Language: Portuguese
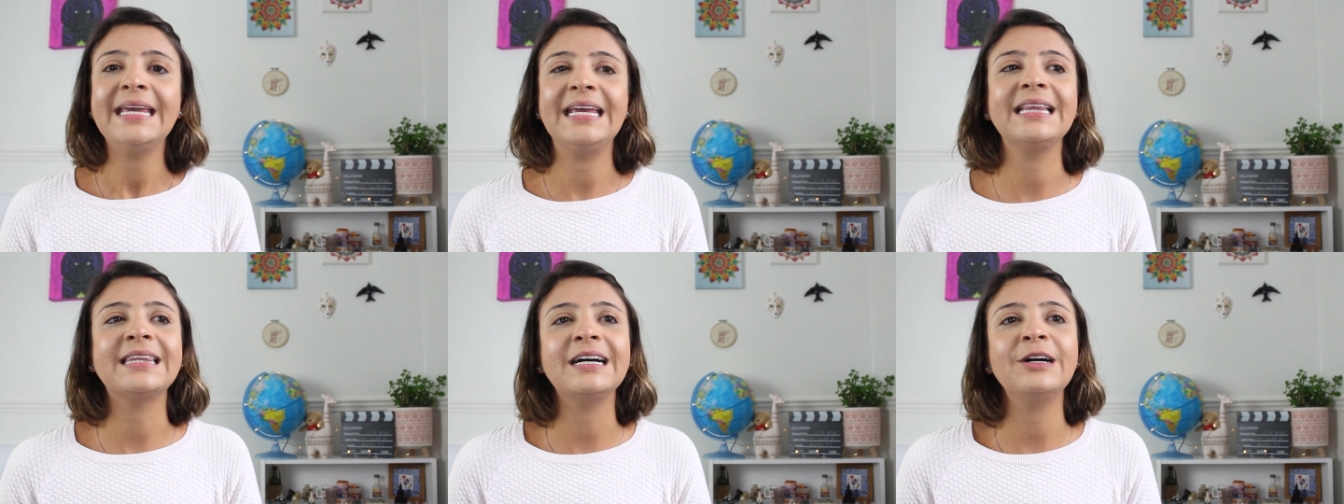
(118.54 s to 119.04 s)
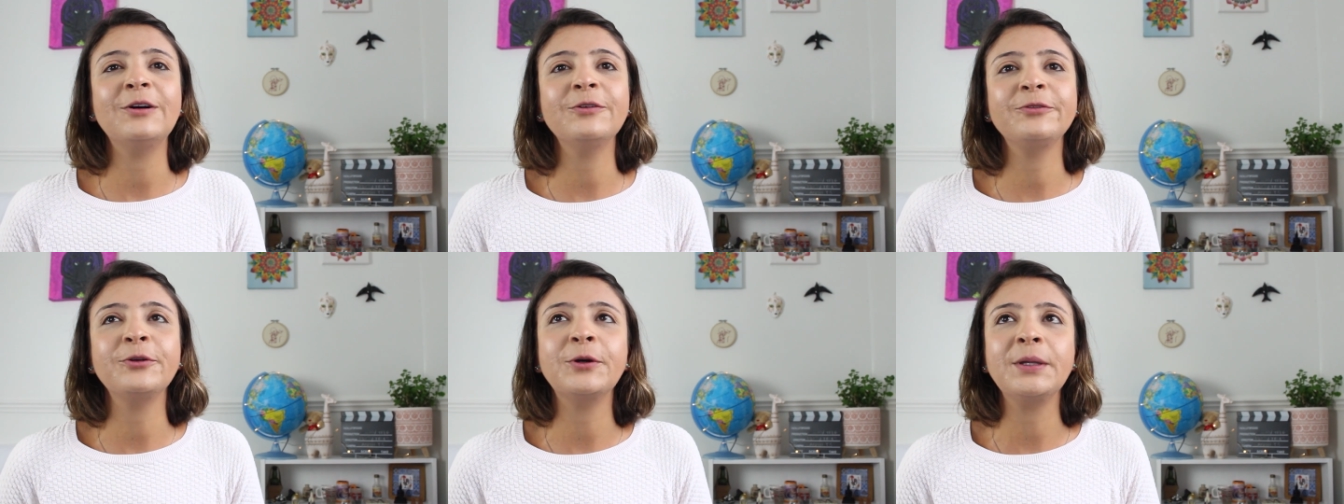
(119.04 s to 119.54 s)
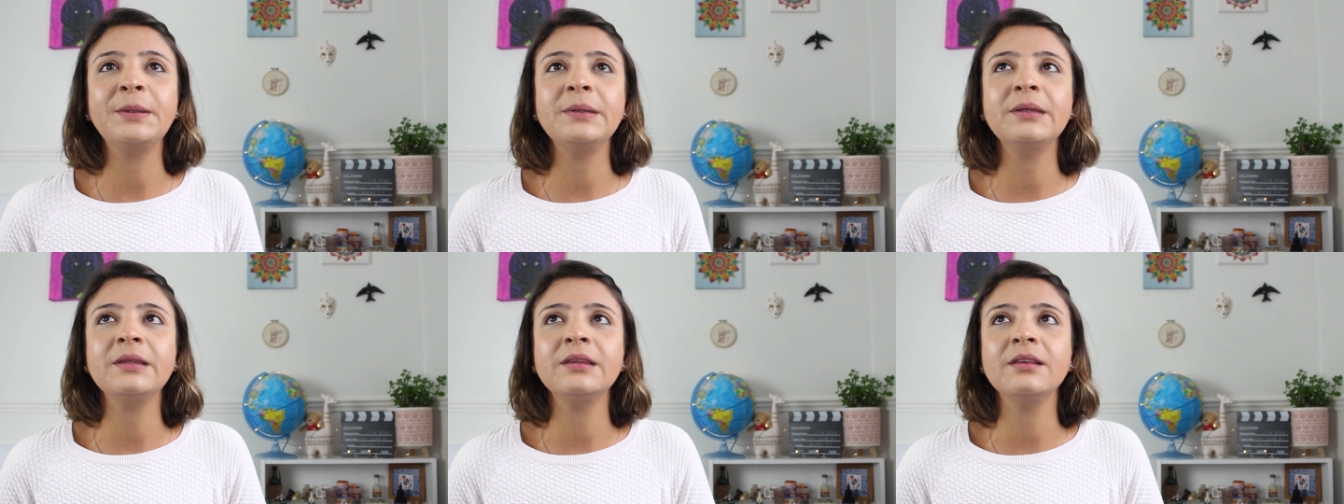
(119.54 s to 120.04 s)
Então
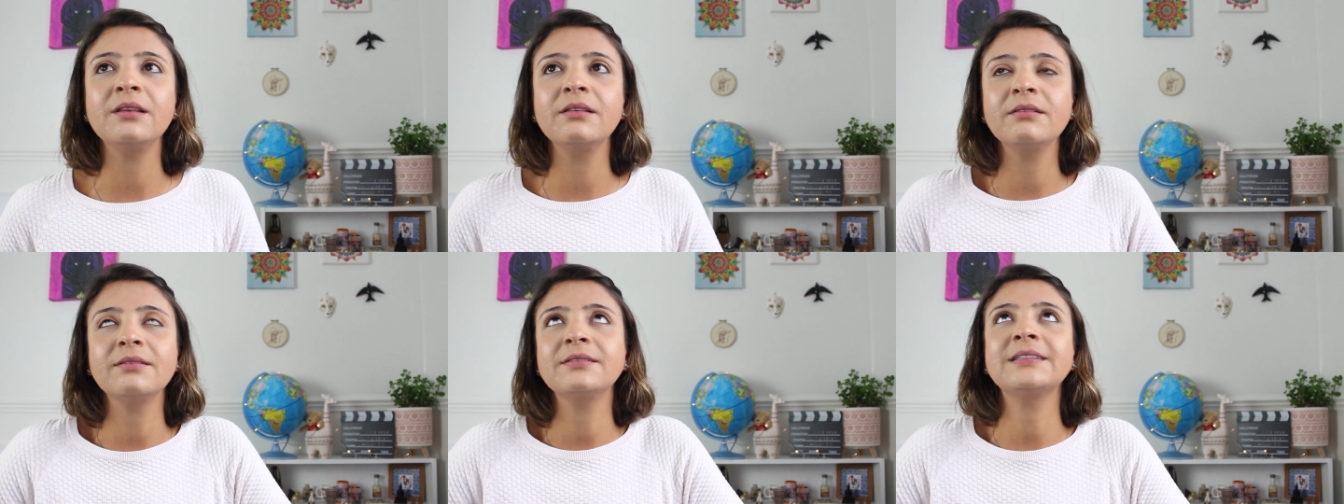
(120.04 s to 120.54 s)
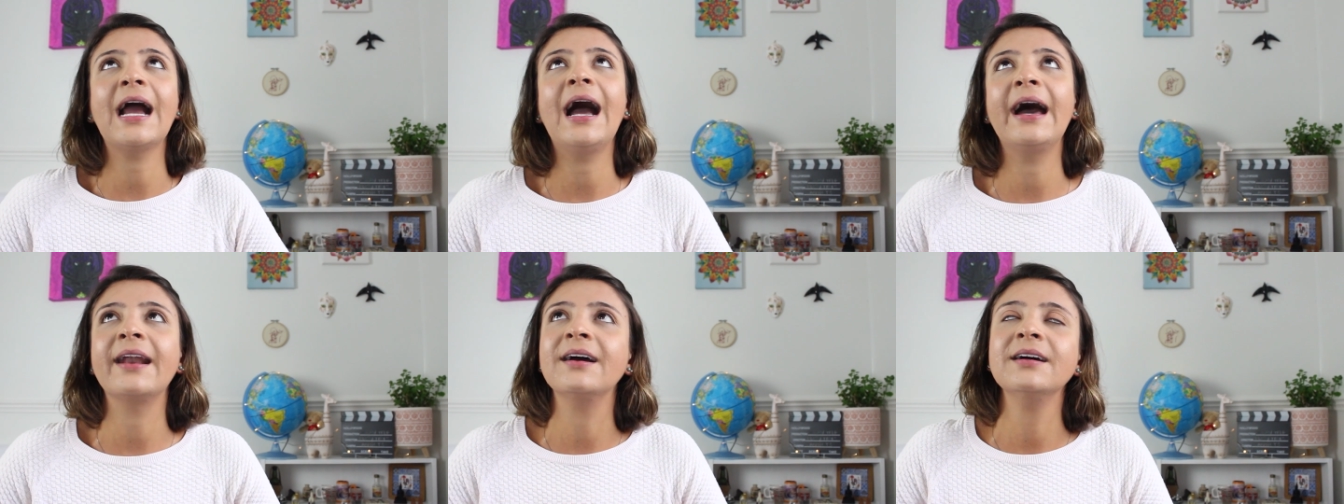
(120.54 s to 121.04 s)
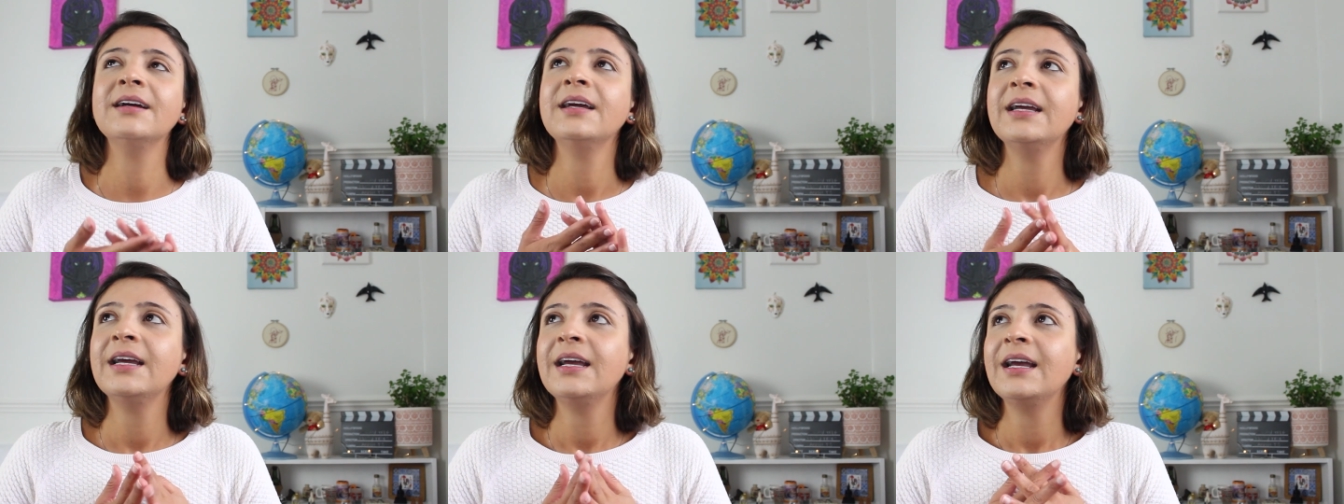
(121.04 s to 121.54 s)
foi. Cara,
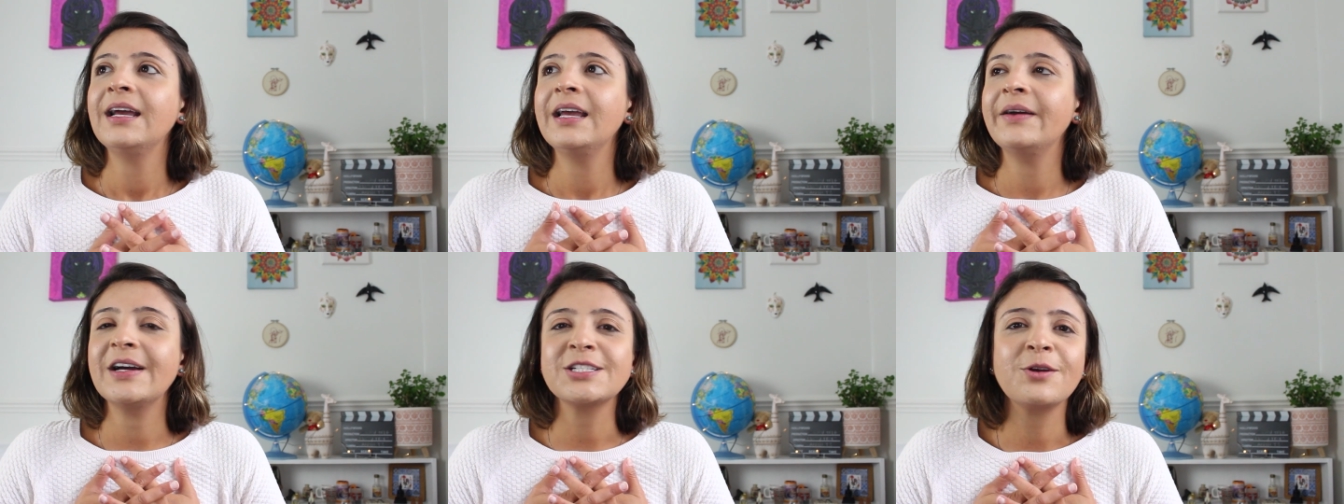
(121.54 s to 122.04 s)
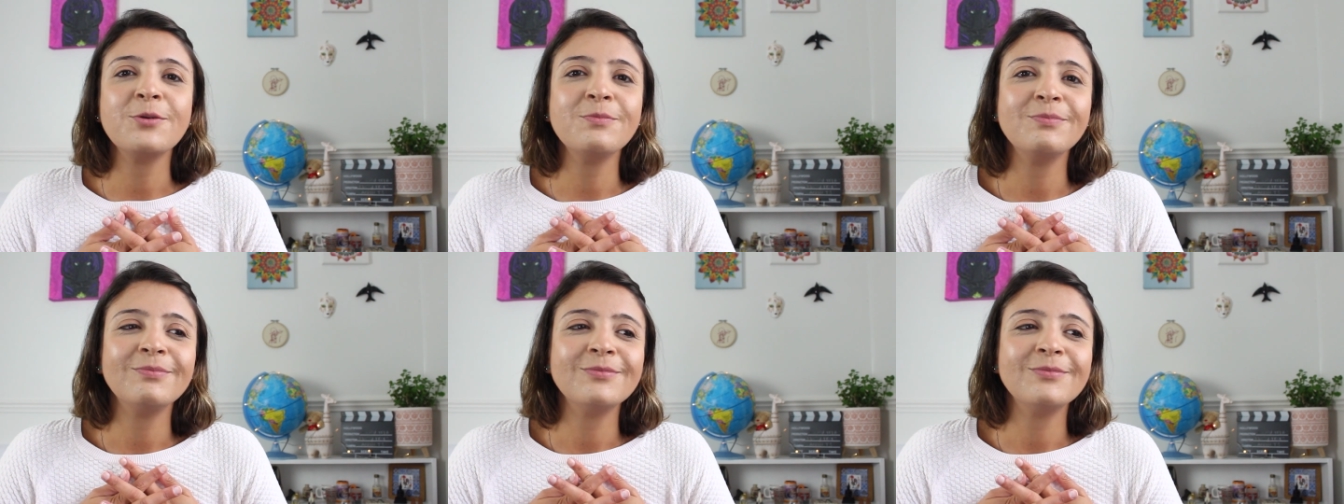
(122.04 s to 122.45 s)
eu acho que o